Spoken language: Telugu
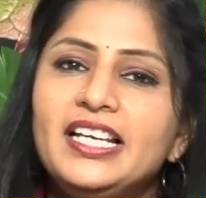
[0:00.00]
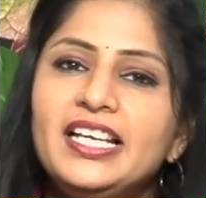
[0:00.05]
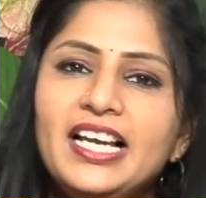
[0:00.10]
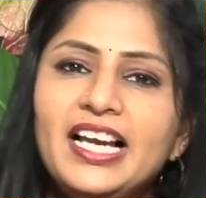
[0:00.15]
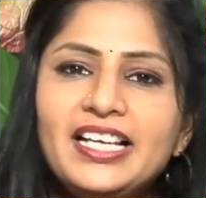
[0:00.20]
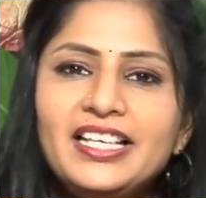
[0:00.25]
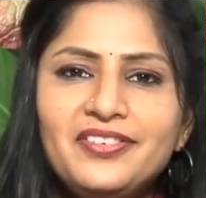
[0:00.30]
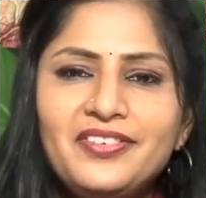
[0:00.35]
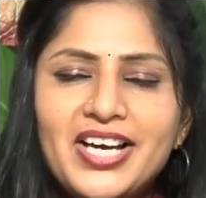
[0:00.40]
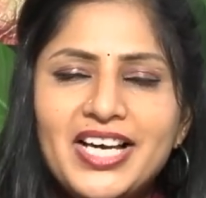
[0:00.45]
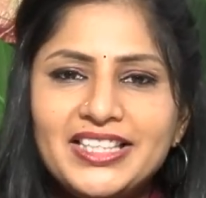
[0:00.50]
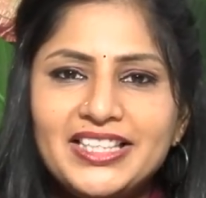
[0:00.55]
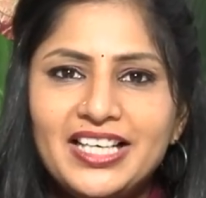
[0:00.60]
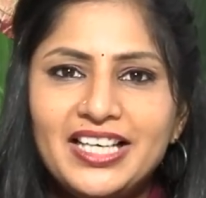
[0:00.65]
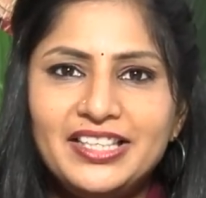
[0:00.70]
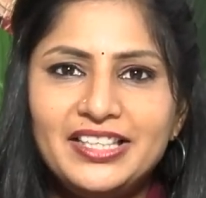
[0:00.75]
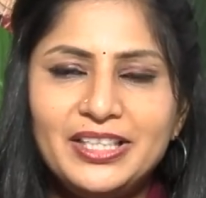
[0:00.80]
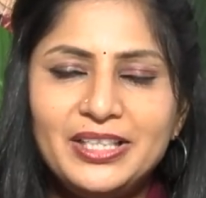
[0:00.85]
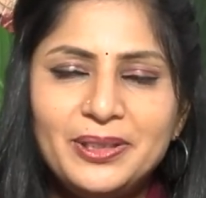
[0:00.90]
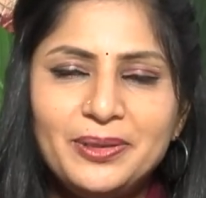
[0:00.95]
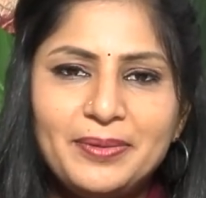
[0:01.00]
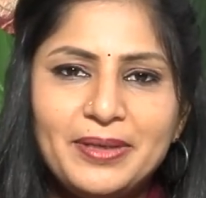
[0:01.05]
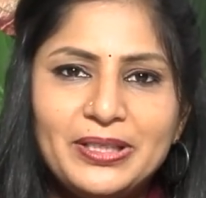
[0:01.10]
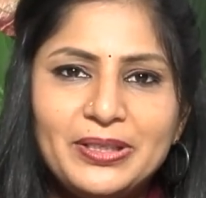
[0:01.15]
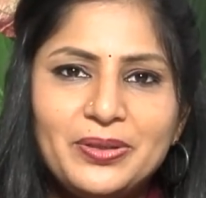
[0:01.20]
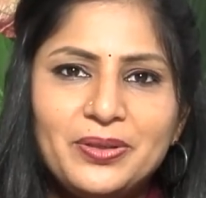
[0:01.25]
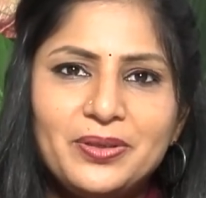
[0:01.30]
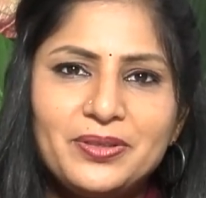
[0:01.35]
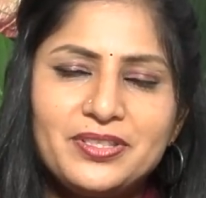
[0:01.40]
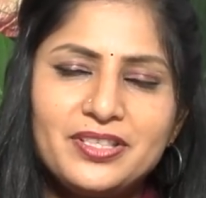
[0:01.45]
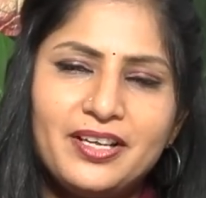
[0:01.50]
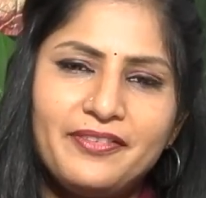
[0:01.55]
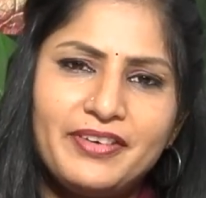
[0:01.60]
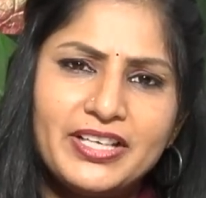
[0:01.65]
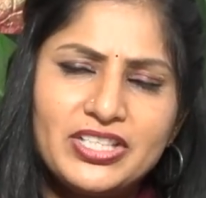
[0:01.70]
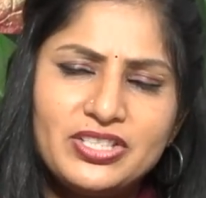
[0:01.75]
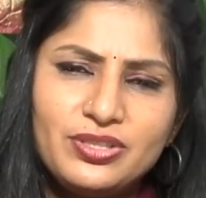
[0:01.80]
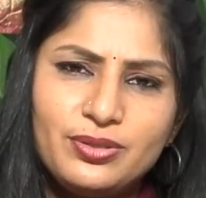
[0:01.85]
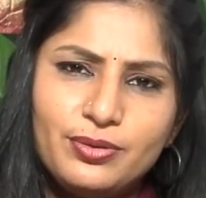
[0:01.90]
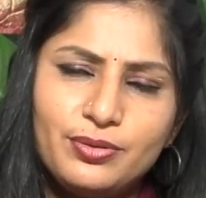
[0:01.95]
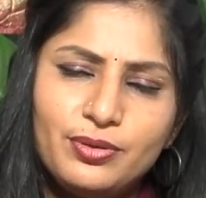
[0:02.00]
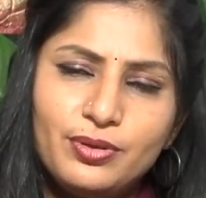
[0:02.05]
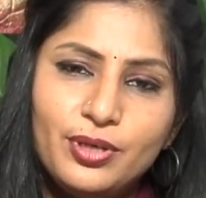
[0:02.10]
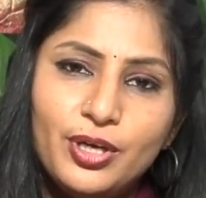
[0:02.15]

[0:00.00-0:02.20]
ఇలాంటి వార్తలన్నింటినీ పట్టుకొని వచ్చిన ఫస్ట్